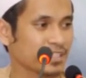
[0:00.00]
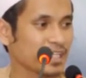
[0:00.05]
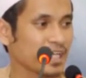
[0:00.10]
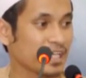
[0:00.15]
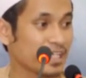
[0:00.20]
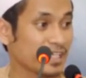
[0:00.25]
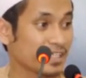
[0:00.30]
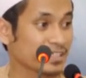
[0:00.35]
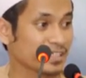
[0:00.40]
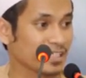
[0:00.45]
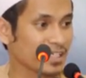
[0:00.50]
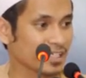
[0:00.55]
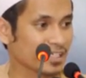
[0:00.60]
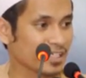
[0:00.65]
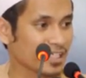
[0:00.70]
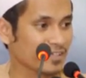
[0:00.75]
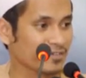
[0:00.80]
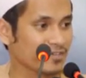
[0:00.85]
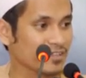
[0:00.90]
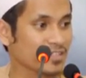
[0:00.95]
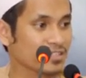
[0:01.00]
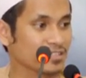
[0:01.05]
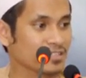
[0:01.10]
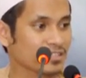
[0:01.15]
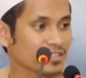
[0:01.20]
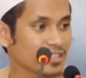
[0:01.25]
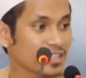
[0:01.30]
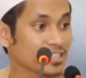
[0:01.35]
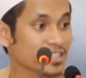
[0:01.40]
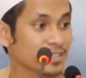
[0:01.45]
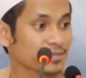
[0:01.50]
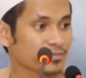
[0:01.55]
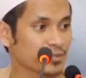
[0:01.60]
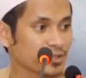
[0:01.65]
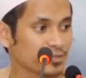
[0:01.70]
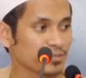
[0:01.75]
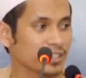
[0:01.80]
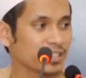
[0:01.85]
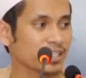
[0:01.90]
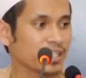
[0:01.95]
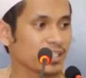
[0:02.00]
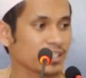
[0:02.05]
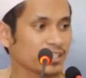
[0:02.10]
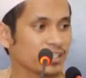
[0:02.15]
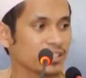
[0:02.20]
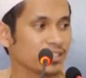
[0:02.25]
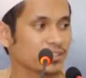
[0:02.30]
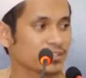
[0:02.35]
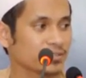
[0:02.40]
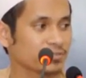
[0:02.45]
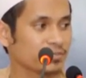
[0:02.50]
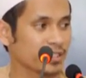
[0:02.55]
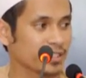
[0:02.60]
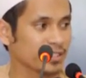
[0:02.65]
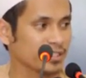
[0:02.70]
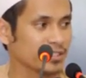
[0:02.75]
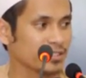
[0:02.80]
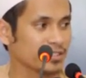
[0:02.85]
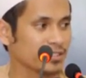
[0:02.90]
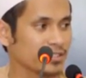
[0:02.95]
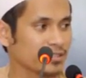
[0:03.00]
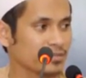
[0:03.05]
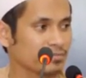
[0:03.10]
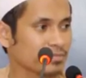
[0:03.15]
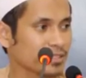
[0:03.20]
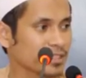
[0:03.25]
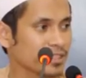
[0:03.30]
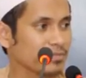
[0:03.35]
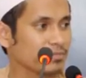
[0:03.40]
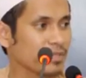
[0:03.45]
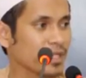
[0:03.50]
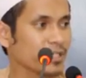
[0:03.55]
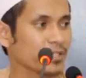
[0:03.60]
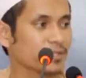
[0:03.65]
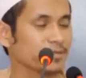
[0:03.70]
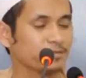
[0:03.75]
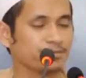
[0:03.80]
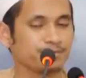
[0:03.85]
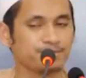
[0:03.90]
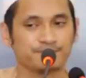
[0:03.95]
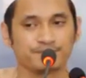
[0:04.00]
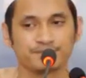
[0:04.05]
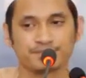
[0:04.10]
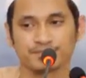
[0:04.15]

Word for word: Kalian telah kafir setelah sebelumnya kalian itu ber, beriman.